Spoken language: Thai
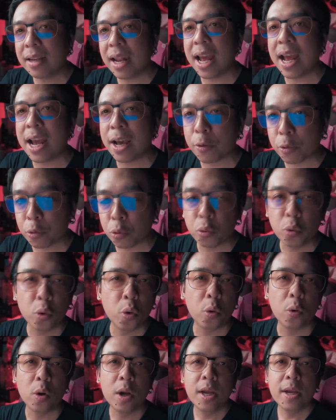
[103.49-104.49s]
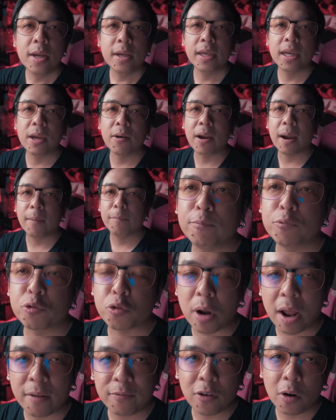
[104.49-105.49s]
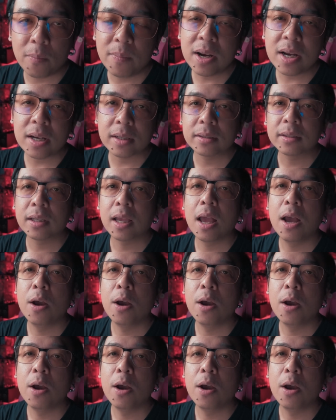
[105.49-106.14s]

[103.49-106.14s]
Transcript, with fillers: น่ารู้เกี่ยวกับ Transformers